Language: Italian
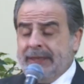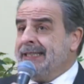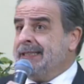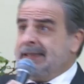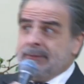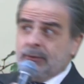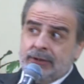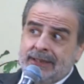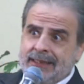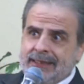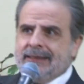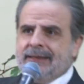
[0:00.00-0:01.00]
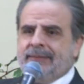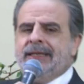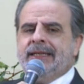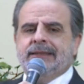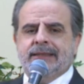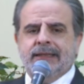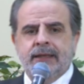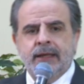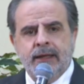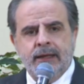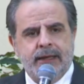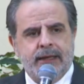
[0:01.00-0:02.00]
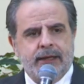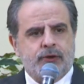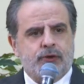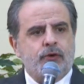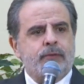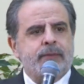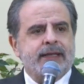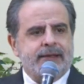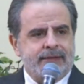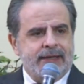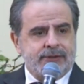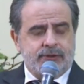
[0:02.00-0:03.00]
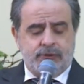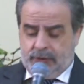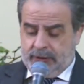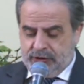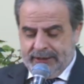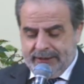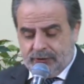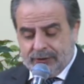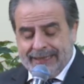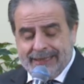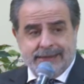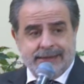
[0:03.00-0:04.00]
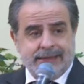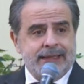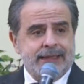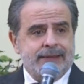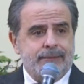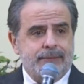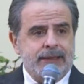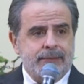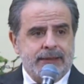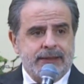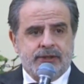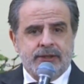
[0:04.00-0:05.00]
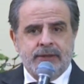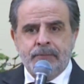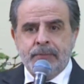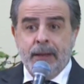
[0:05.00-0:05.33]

intimo, direttamente eh, come rivelazione, certo dagli scritti biblici,